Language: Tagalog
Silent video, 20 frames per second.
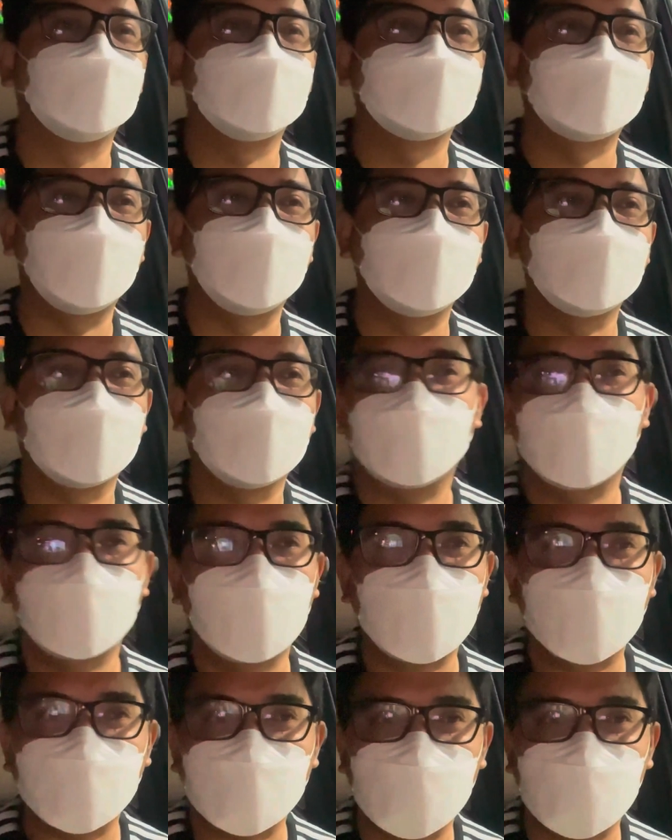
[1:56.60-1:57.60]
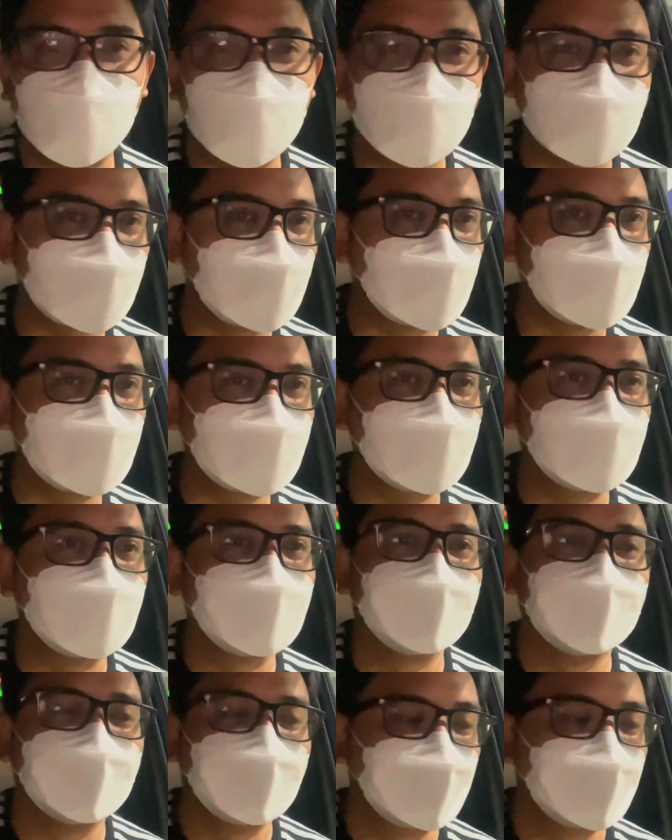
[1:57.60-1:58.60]
ang daming mga hack-hack noon.
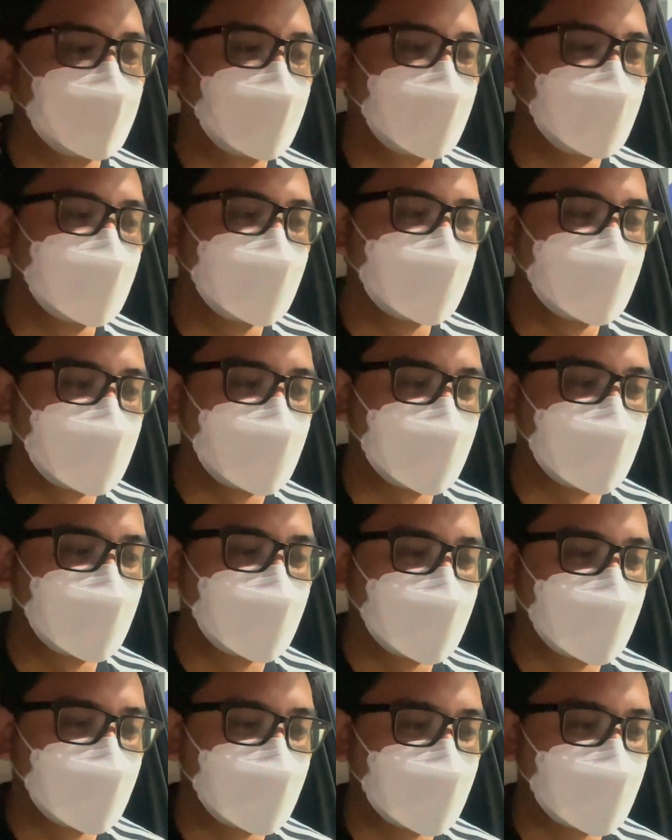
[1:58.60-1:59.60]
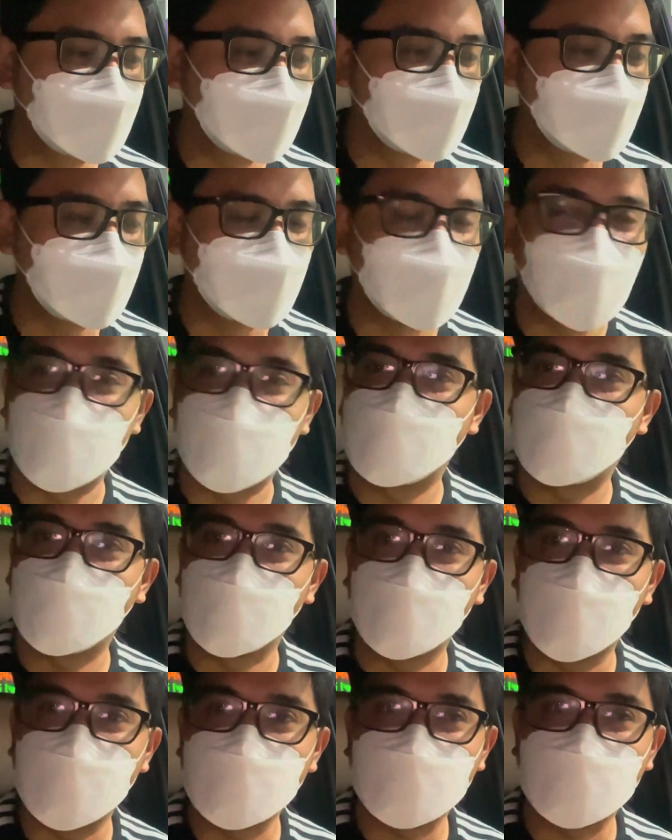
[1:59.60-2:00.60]
Ayun, so yung mga
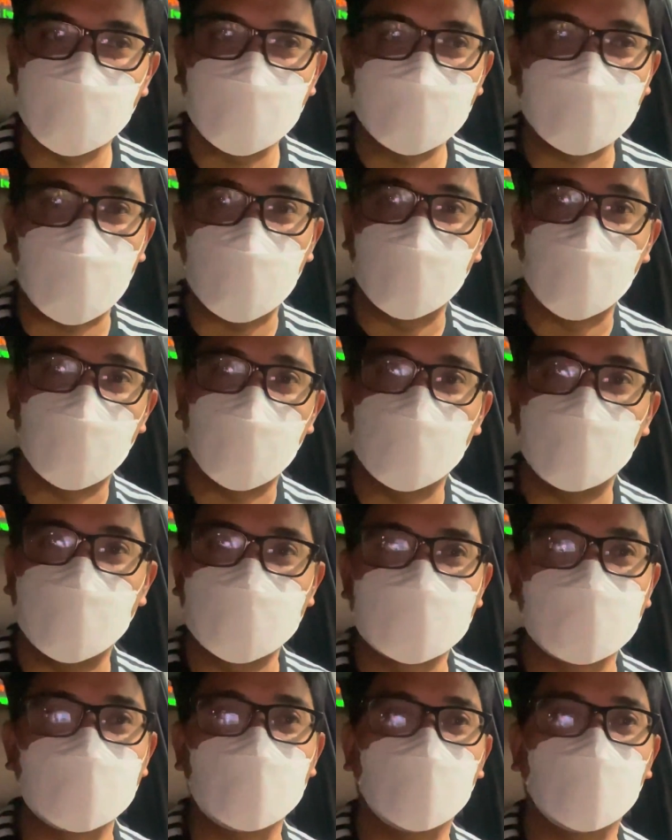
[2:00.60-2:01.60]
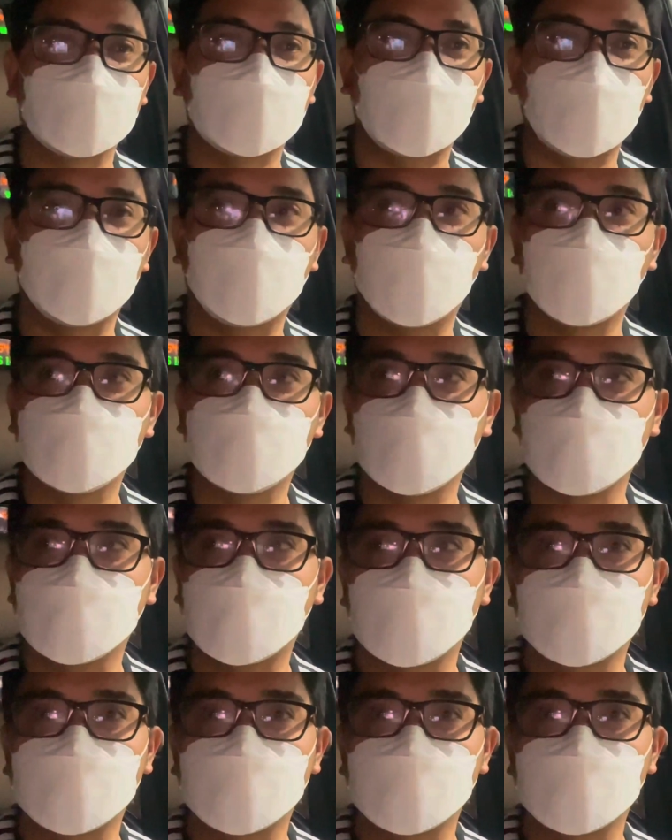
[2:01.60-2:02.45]
information, kaya mapapansin nyo ako naka-post with kayo,